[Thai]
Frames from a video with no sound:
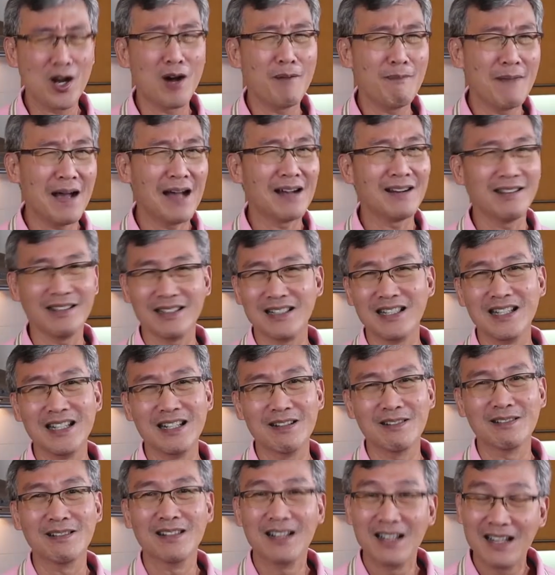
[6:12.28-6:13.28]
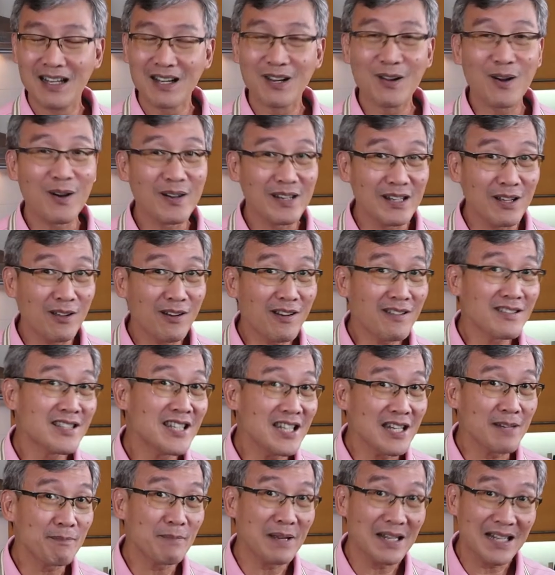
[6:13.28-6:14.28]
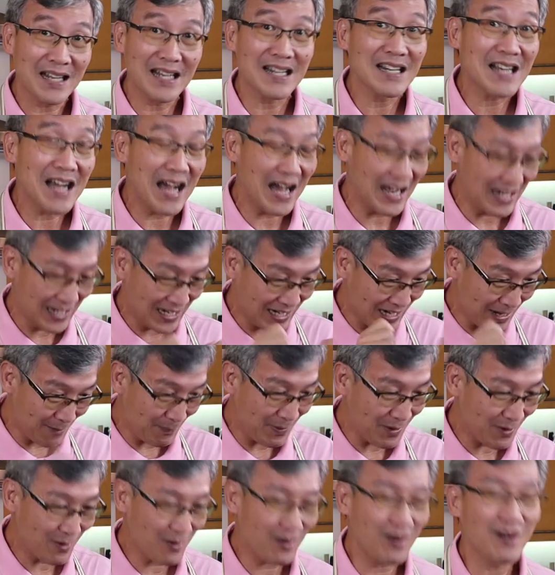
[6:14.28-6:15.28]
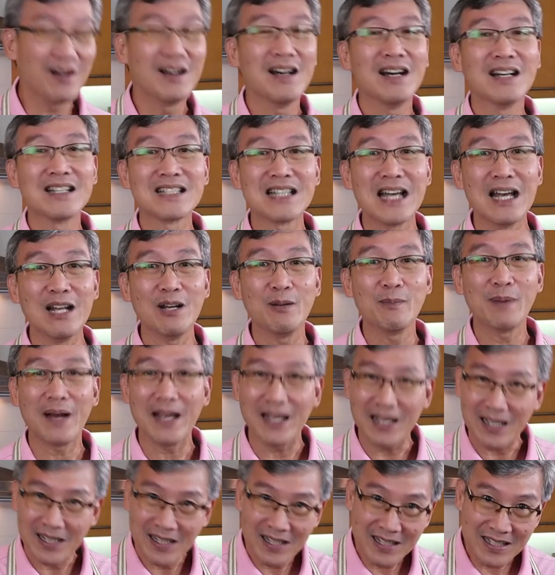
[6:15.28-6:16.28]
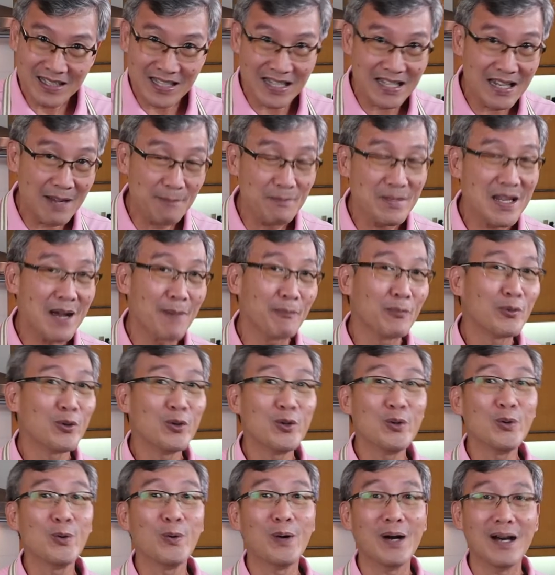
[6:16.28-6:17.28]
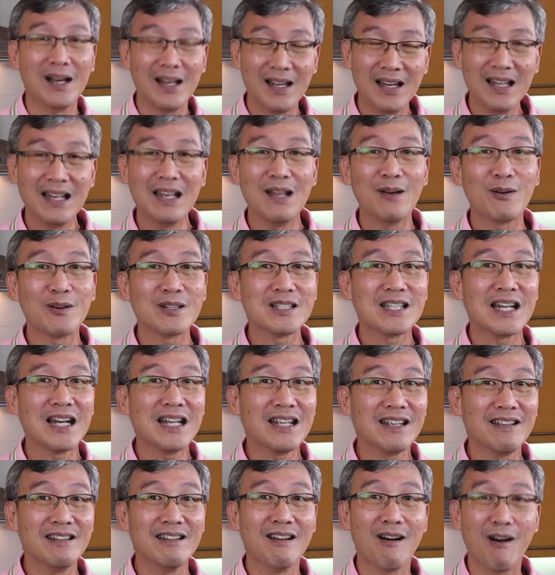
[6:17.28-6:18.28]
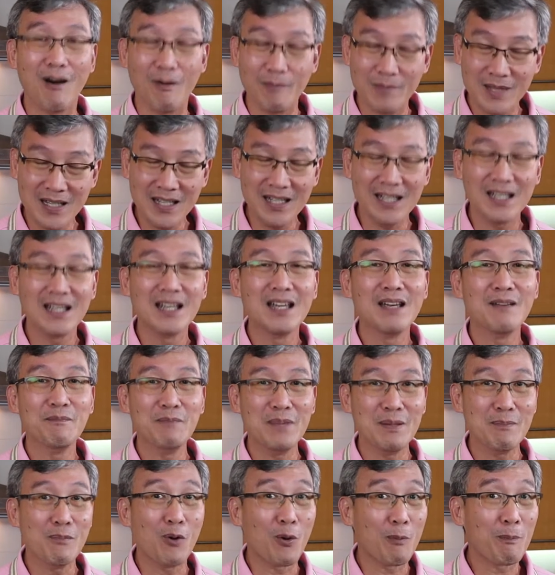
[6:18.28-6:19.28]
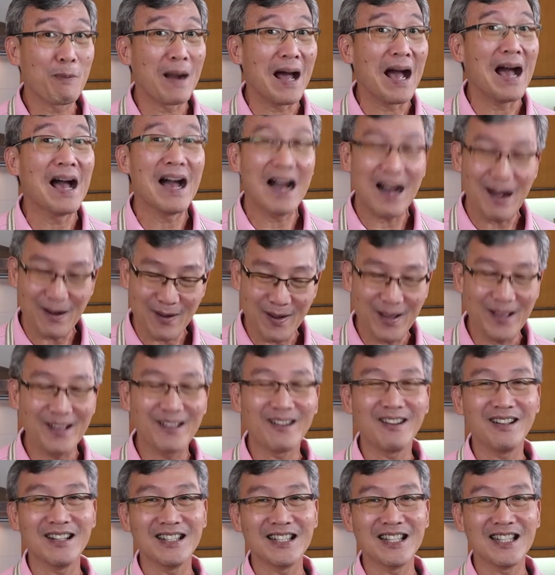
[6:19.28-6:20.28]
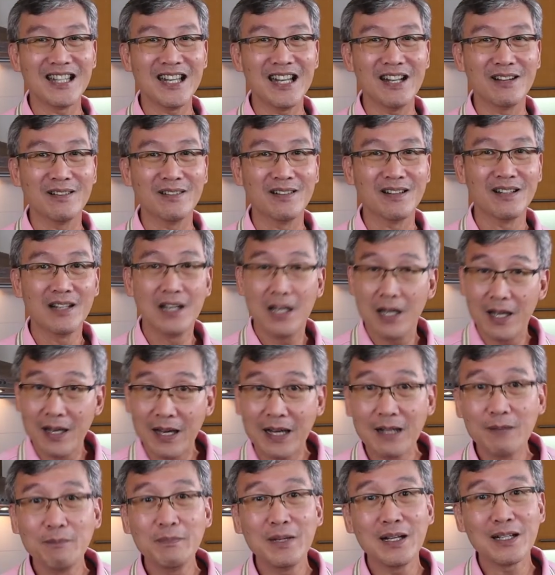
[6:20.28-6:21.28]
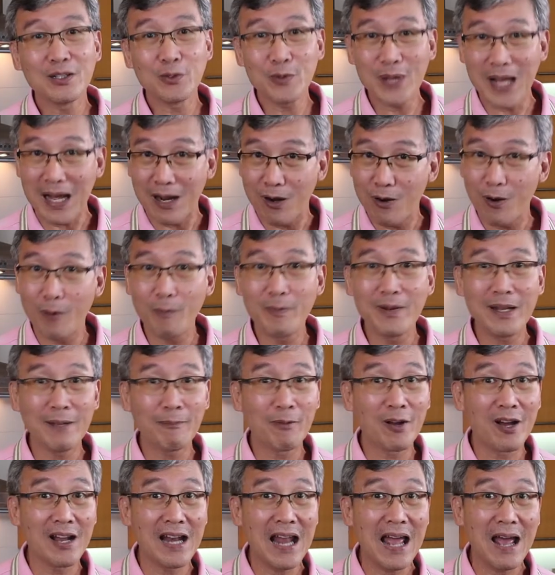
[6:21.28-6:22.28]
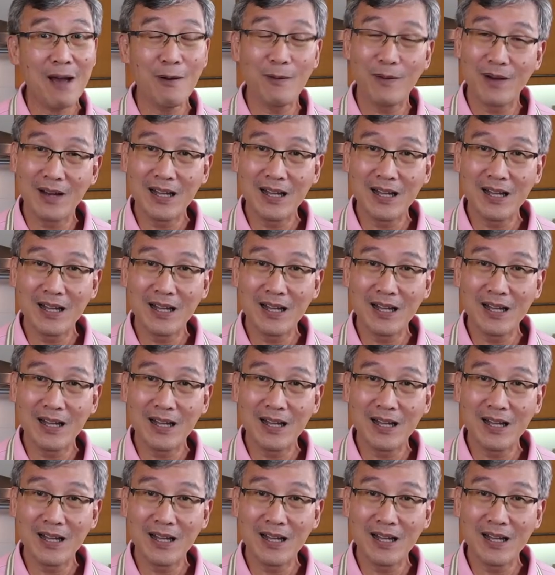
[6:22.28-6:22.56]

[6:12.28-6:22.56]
ชอบมากเลยทีเดียว ก็เดี๋ยวเราฉีดเป็นก้านๆนะครับแล้วก็ใส่ลงไปจะยำๆทั่วๆเดี๋ยวก็จะได้กลิ่นหอมที่มีหมกปลาอร่อยๆเลยทีเดียวงั้นเมื่อทุกอย่างครบเรียบร้อยแล้ว